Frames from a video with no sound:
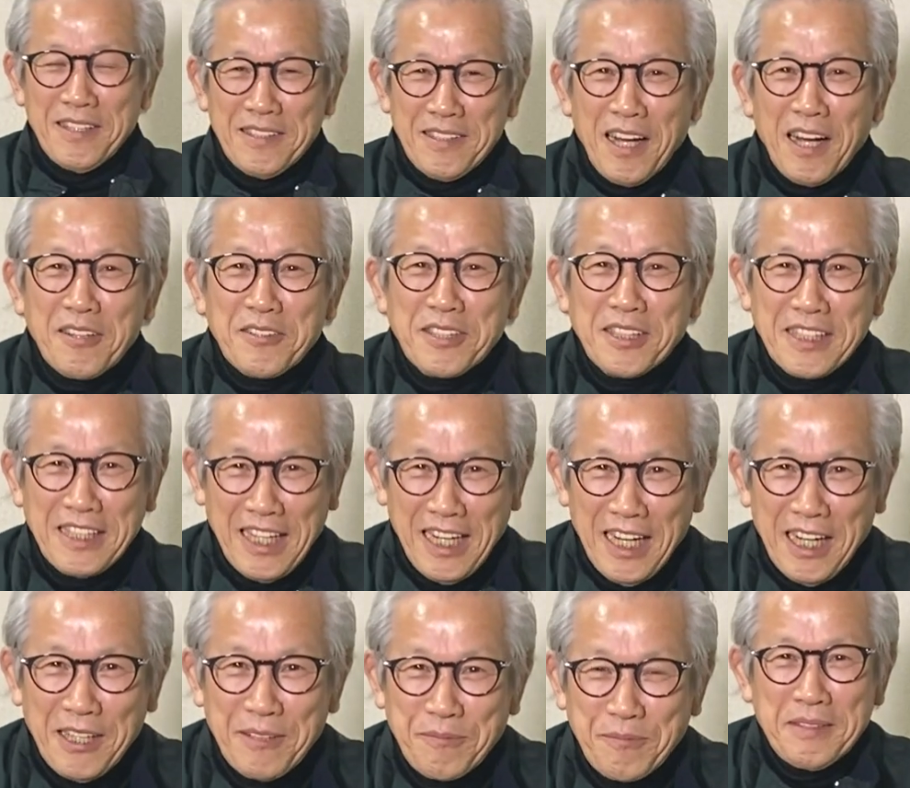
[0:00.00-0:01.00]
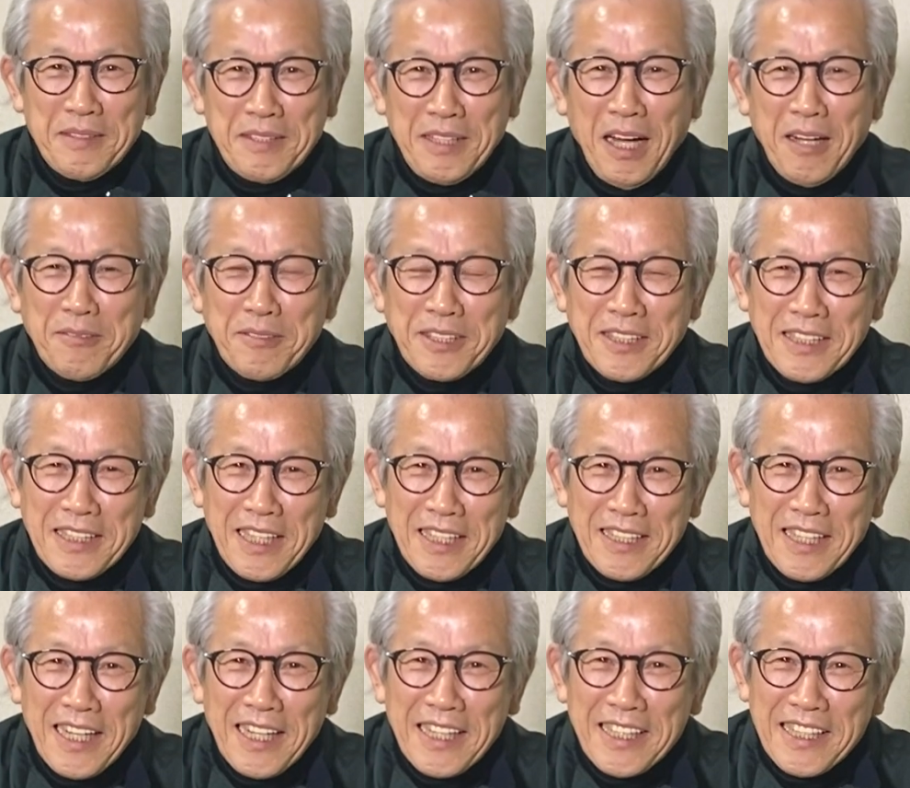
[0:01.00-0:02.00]
田口が、田口が
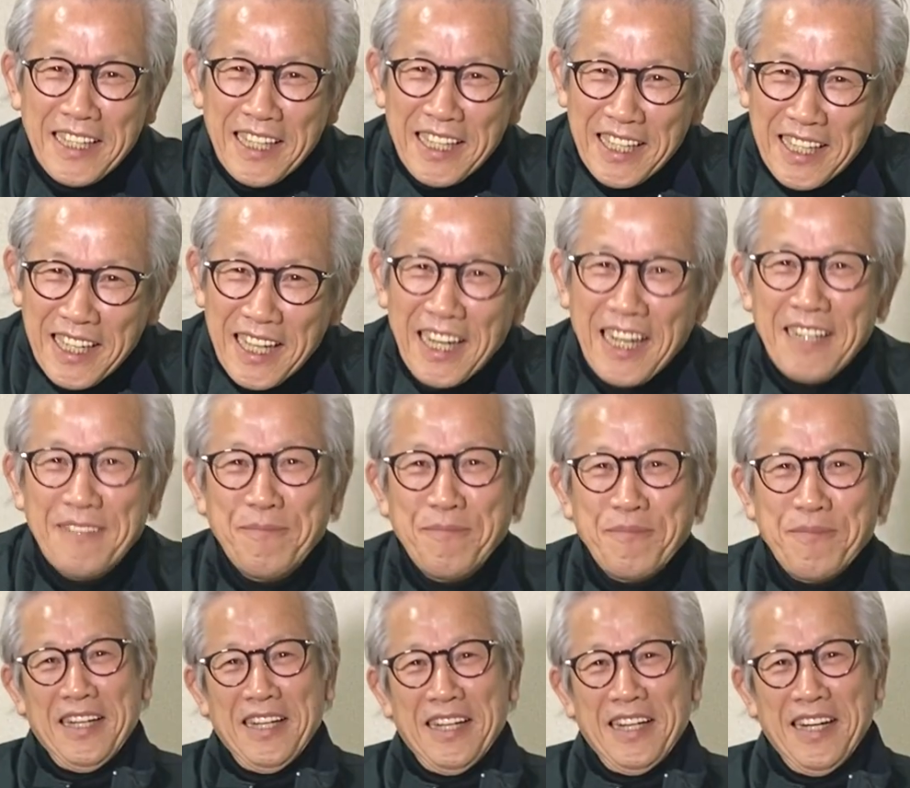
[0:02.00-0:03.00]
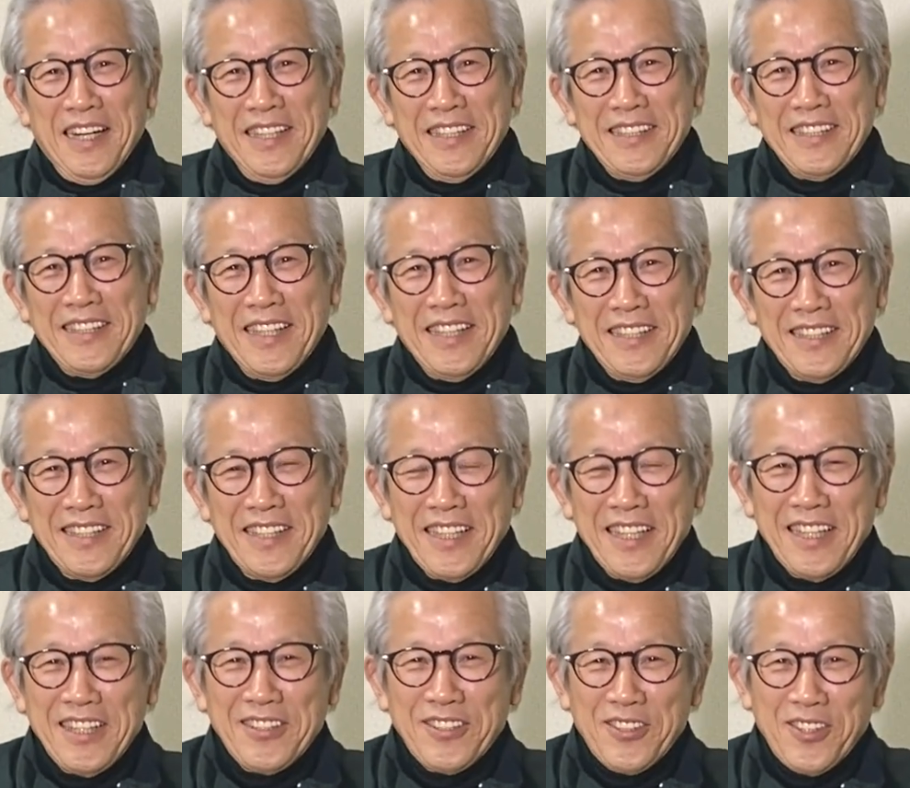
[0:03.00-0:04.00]
投げてから判断で
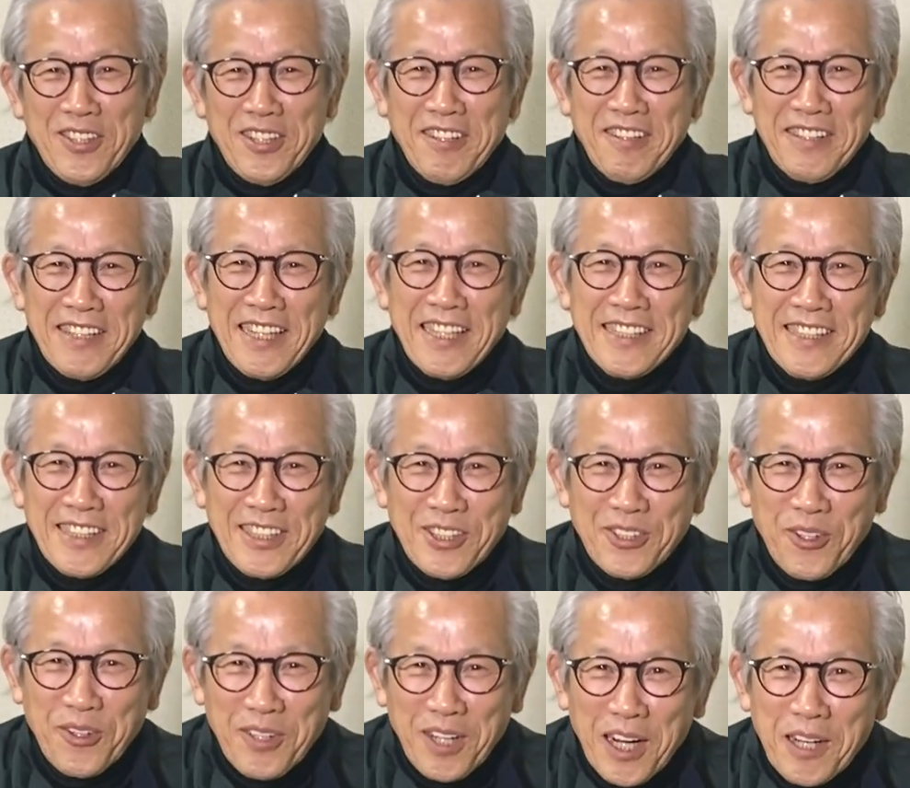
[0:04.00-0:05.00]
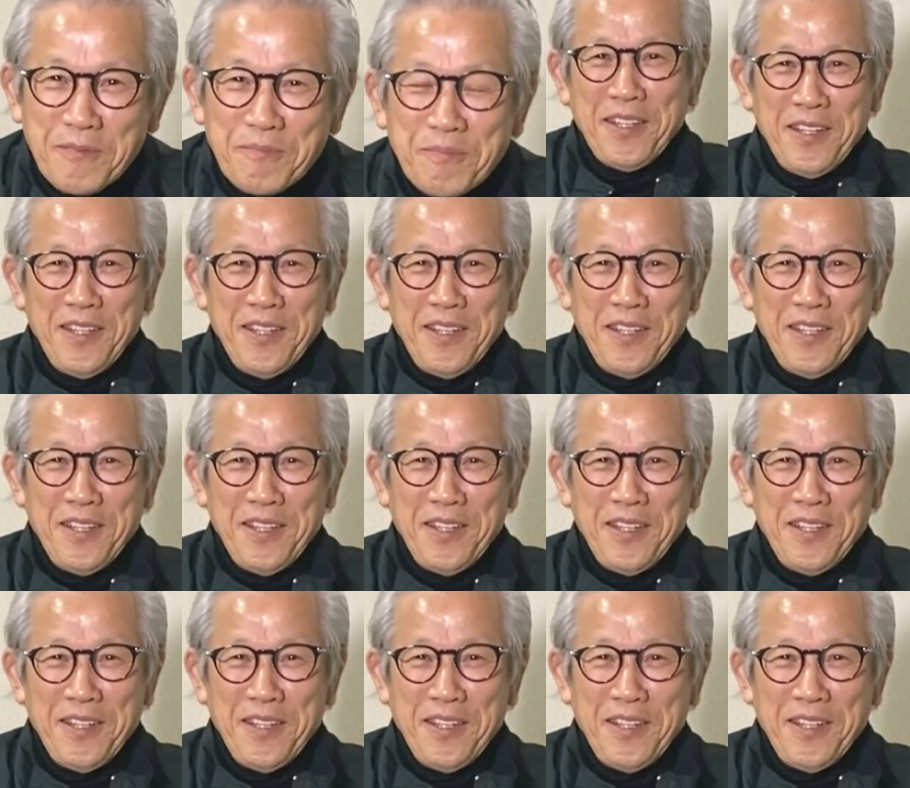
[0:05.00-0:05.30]
きるのではないでしょうか。